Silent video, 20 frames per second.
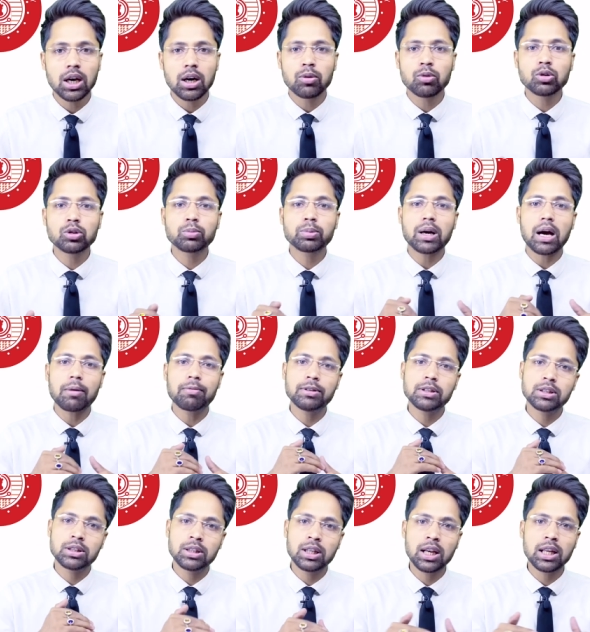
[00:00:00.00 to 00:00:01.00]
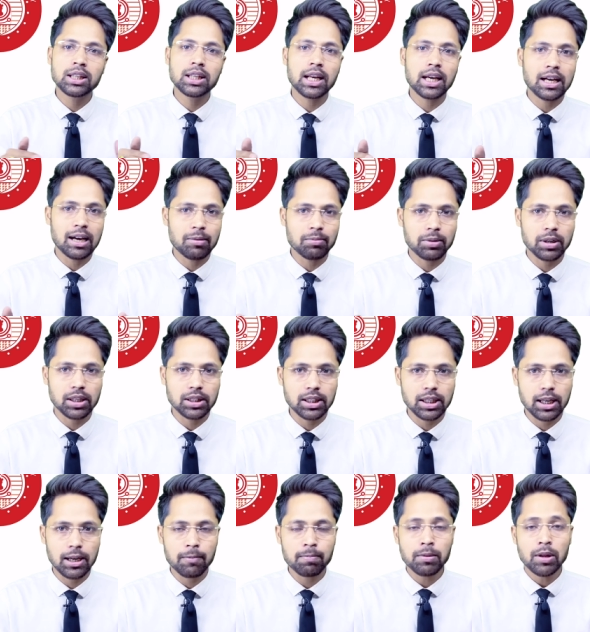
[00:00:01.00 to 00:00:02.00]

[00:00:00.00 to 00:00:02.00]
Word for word: वो काफ़ी धीरे धीरे काम करती है